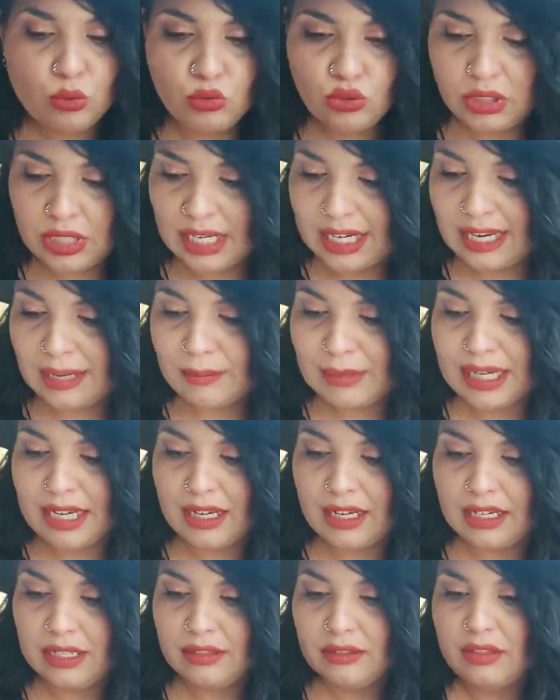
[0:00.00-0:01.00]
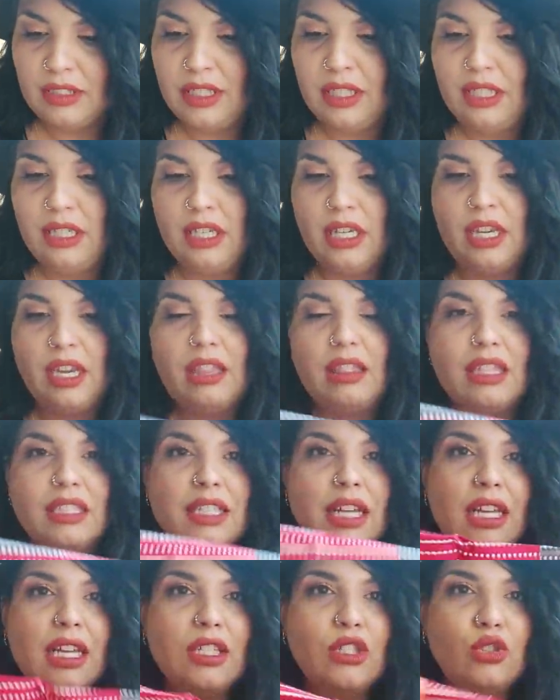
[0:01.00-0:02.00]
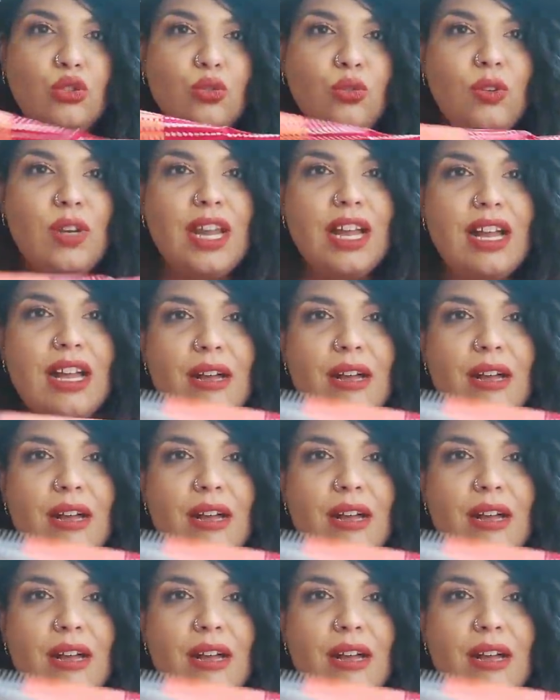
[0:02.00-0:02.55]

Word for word: gusta, la manga. Que dices, ay, qué chula,